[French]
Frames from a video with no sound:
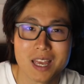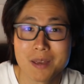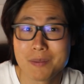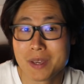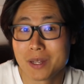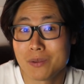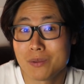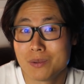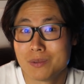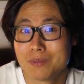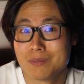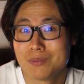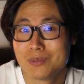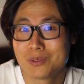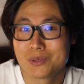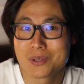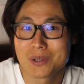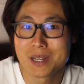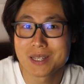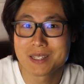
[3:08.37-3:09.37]
Eh bien non, tout
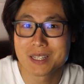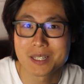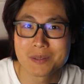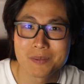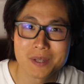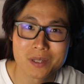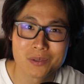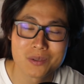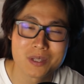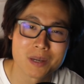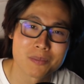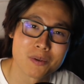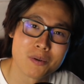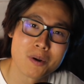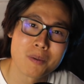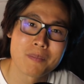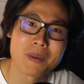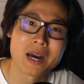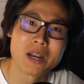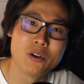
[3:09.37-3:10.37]
cela s'explique tout
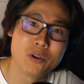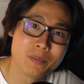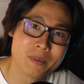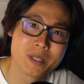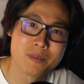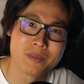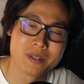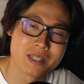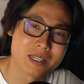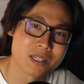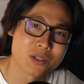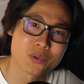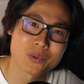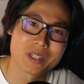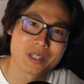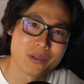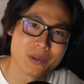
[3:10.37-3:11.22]
simplement par l'optimisation des